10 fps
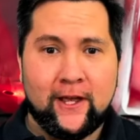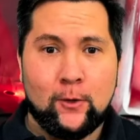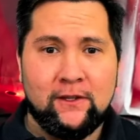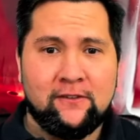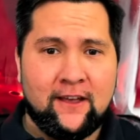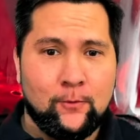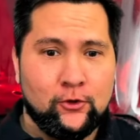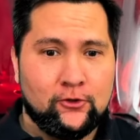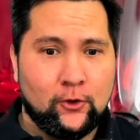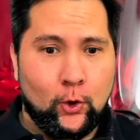
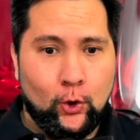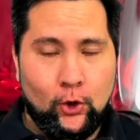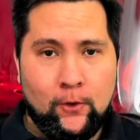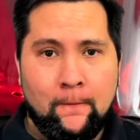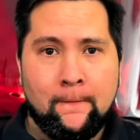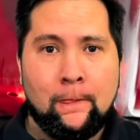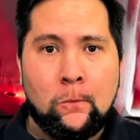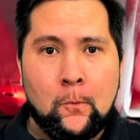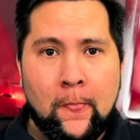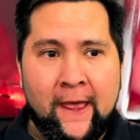comenzamos con
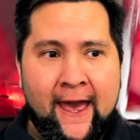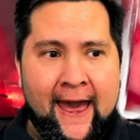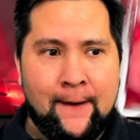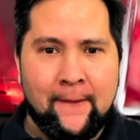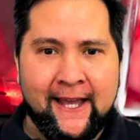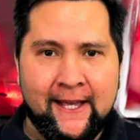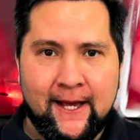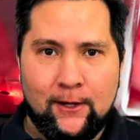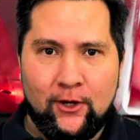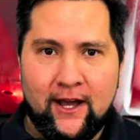
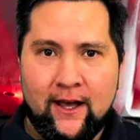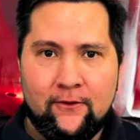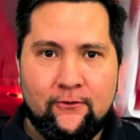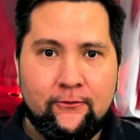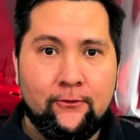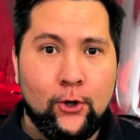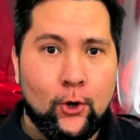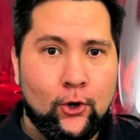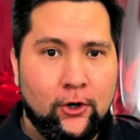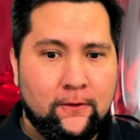Jamaica o la
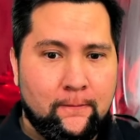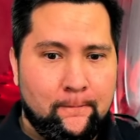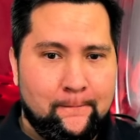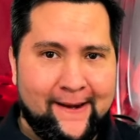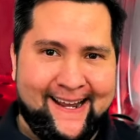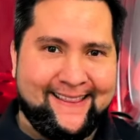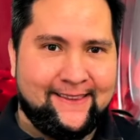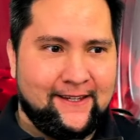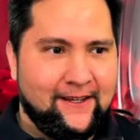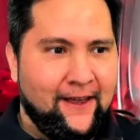flor
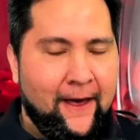planta